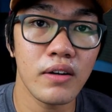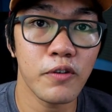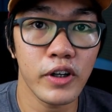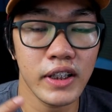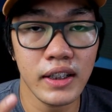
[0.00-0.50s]
ng
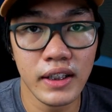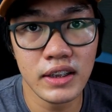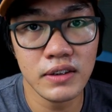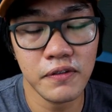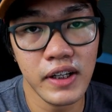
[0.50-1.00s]
14
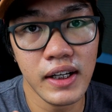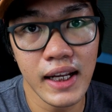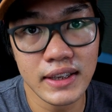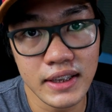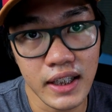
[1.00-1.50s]
days free
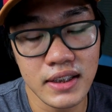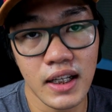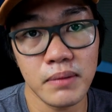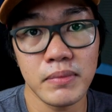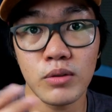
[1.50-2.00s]
license
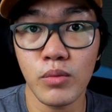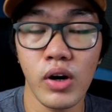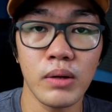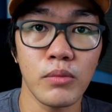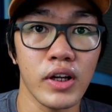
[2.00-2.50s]
at
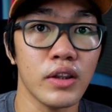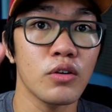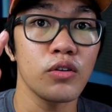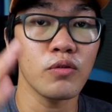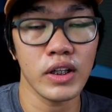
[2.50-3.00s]
masubukan mo
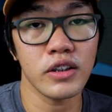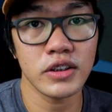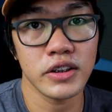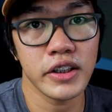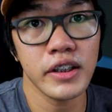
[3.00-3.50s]
itong
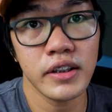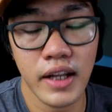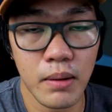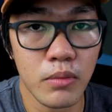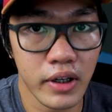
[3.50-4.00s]
Wondershare
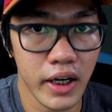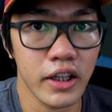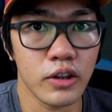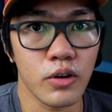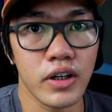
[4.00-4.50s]
Demo
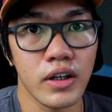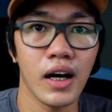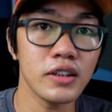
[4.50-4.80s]
Creator.